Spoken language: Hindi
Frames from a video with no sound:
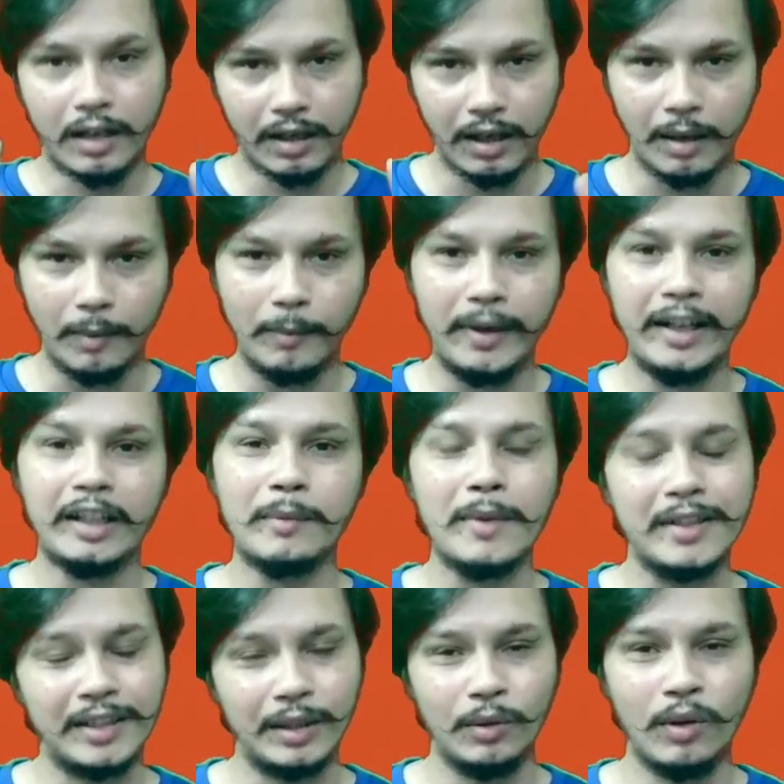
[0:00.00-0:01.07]
कमेंट में
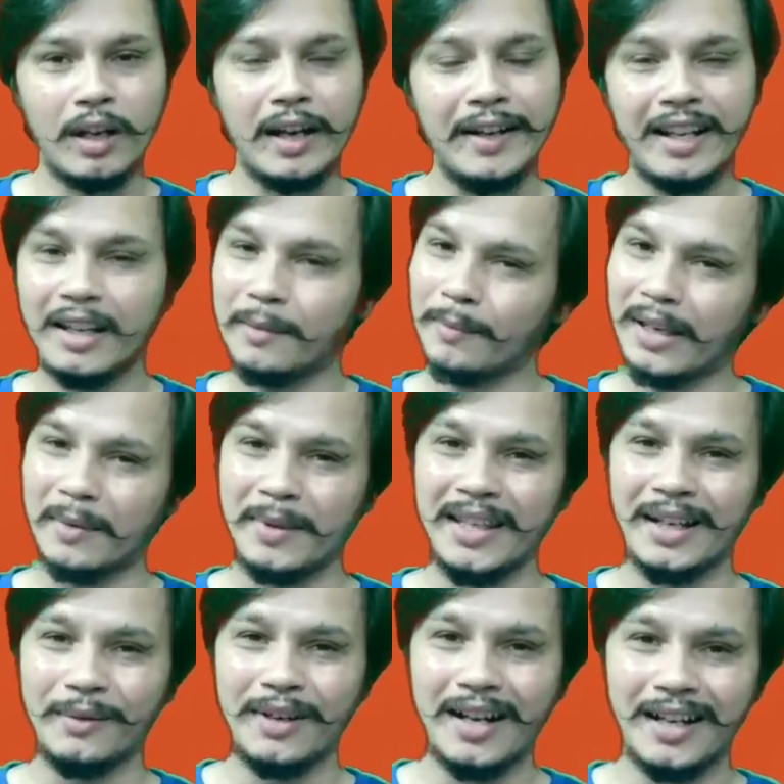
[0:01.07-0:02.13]
जरूर आना मैं भी
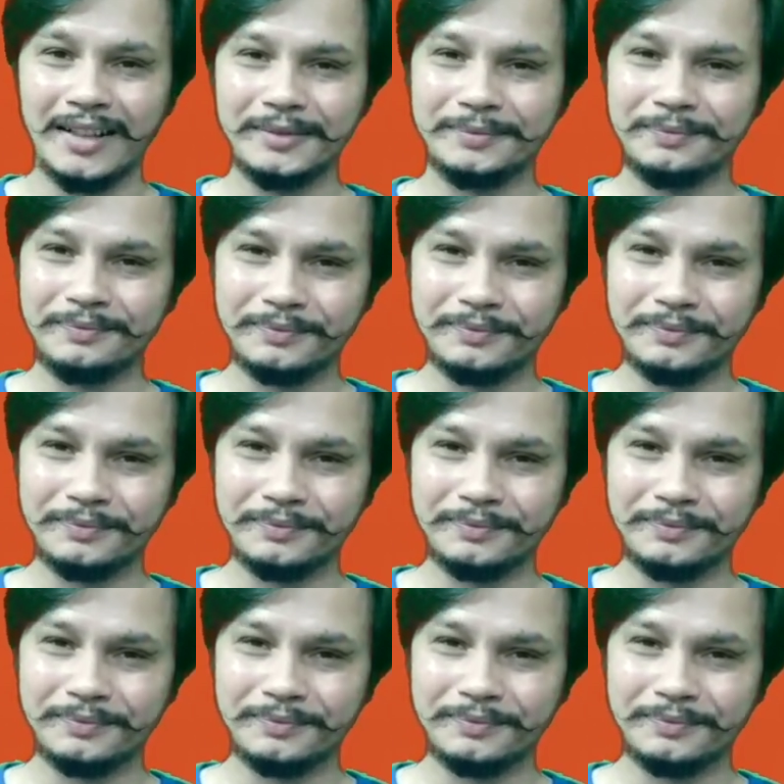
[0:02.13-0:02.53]
आऊंगा